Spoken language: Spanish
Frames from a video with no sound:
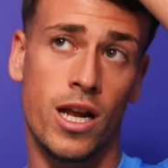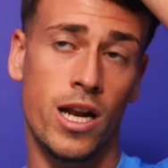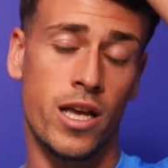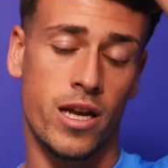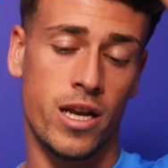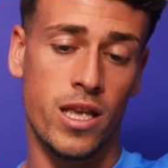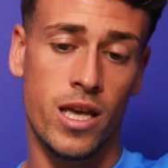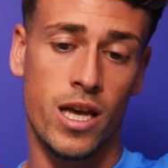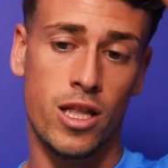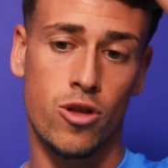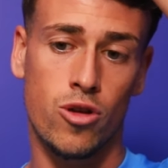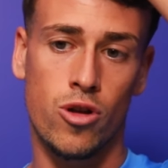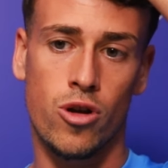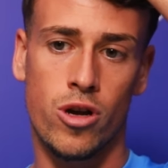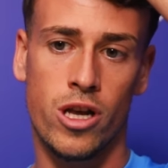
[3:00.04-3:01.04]
la alegría y
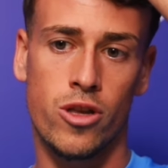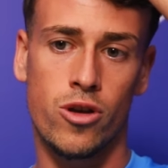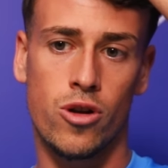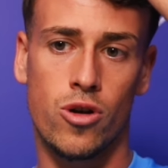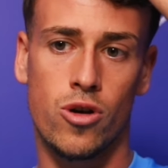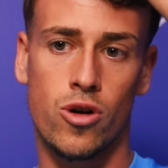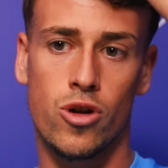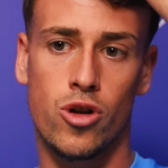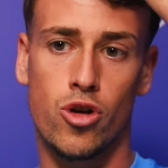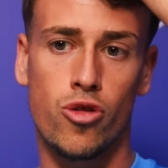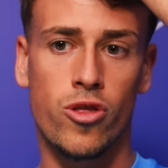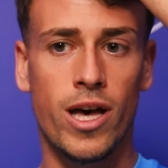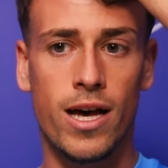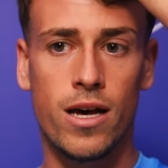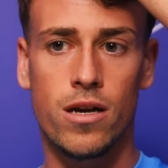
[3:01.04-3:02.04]
todo lo que ellos nos
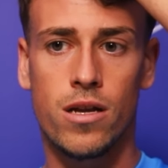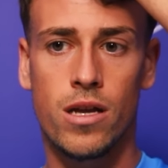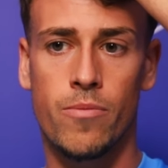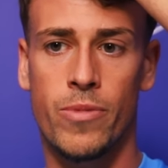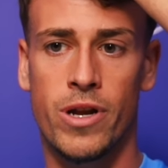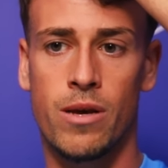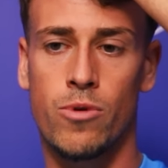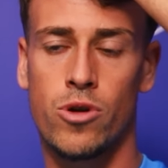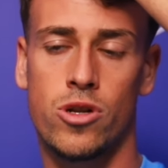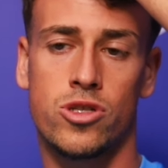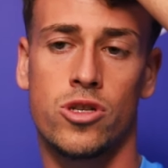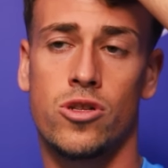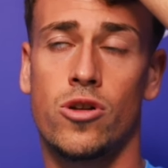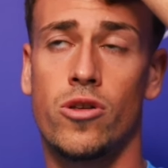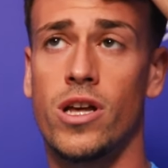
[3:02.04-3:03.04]
dan, esperemos
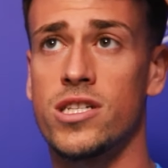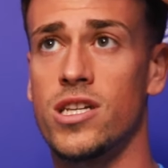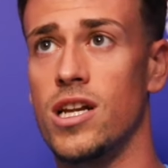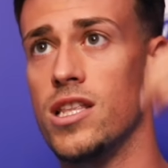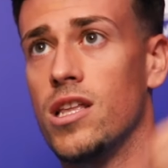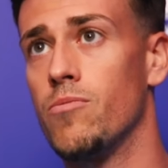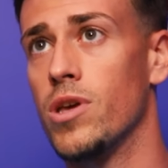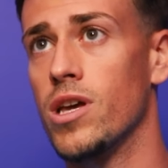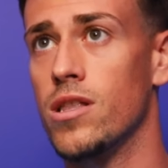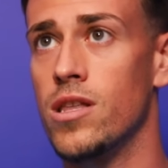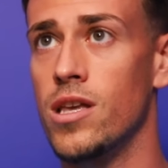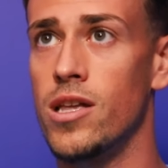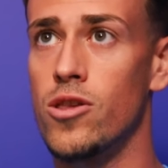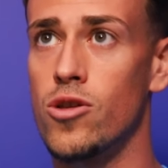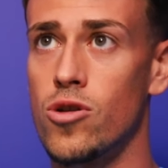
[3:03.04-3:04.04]
nosotros dárselo también
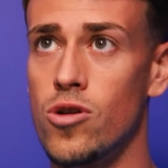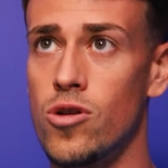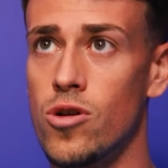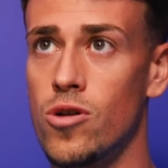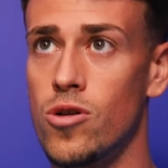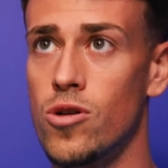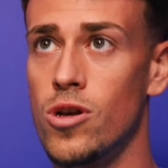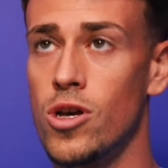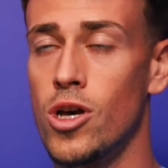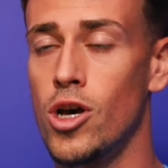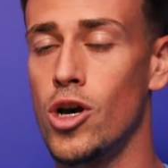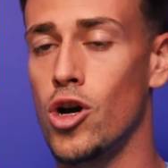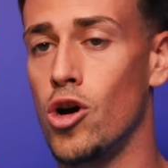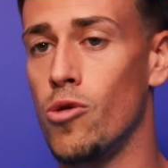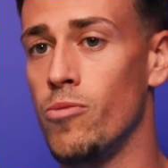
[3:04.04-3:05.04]
este año
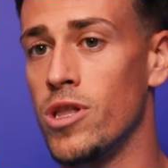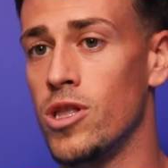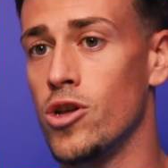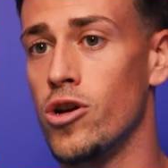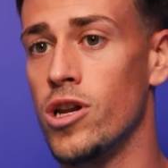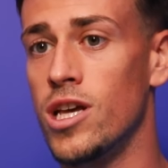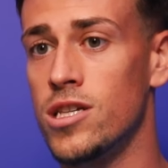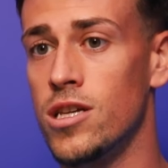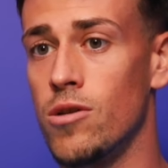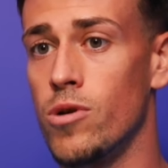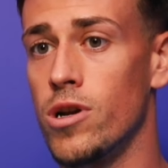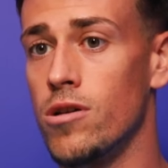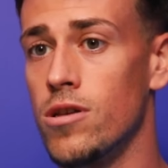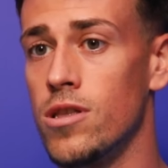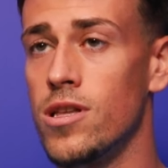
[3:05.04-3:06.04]
con, victorias y
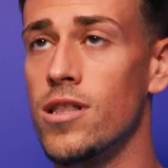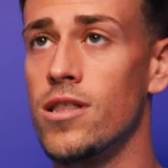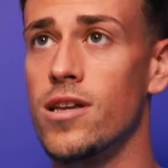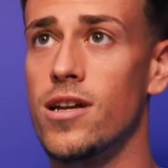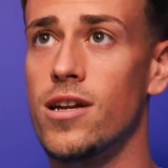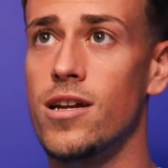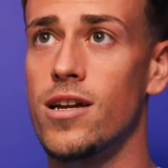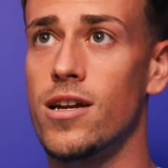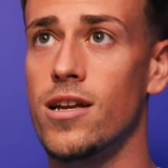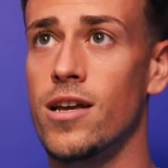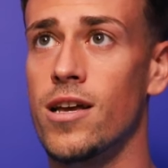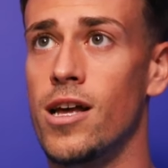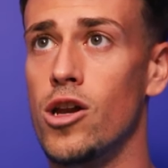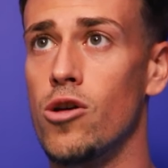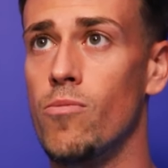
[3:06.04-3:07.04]
bueno, intentar
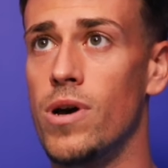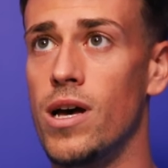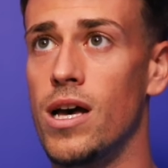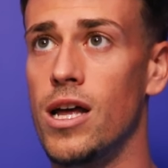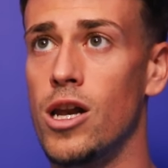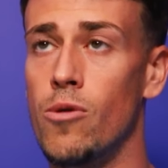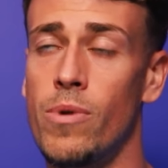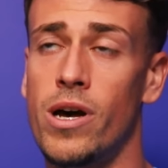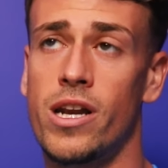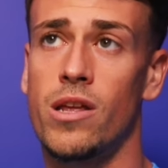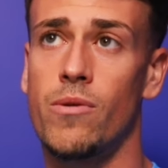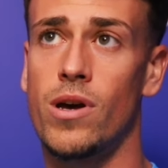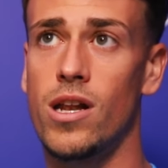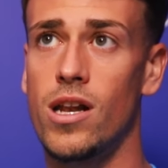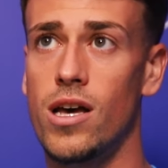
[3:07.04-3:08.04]
quedar lo más, más
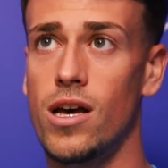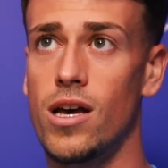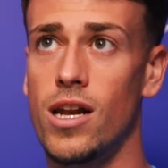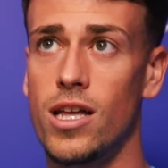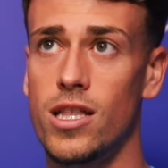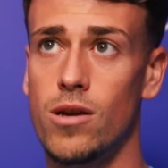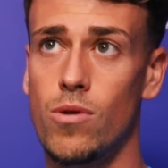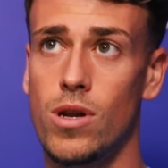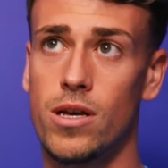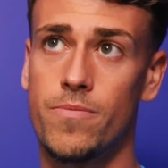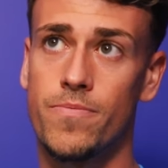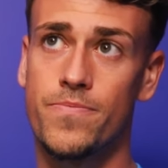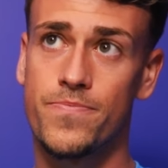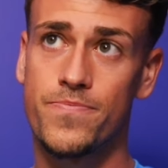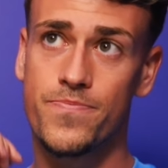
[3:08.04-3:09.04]
arriba en la, en la
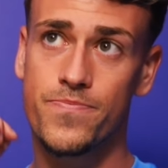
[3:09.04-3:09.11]
tabla.